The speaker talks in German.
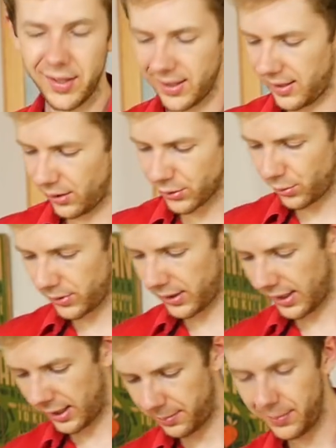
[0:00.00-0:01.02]
ihn genauso gut
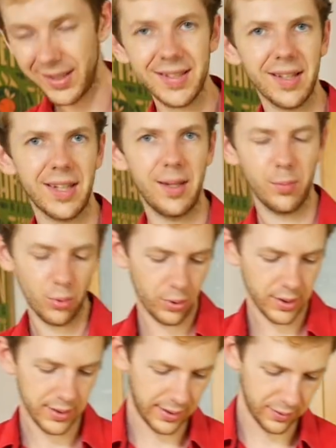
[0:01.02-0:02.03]
in einen Mixer geben
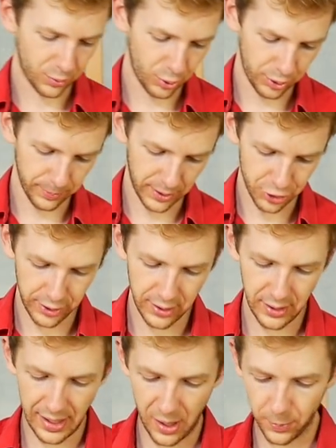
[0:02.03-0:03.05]
oder in eine
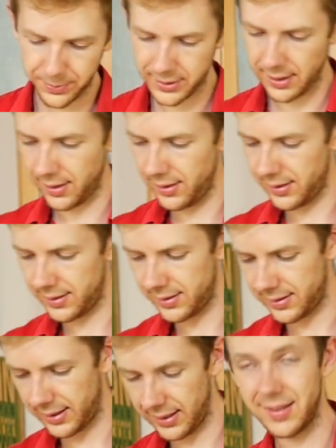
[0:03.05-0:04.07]
Küchenmaschine. Hauptsache
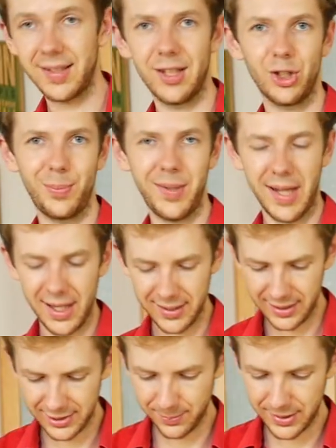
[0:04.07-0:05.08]
ist, dass der Spinat
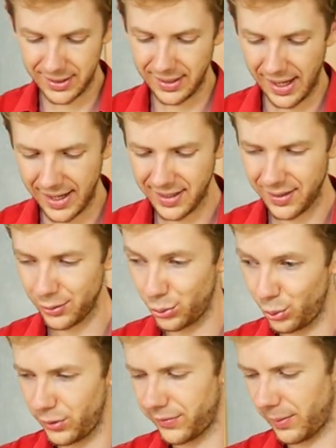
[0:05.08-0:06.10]
jetzt mit den Eiern
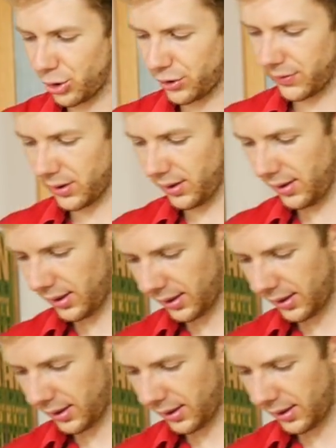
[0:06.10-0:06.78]
gut vermischt wird.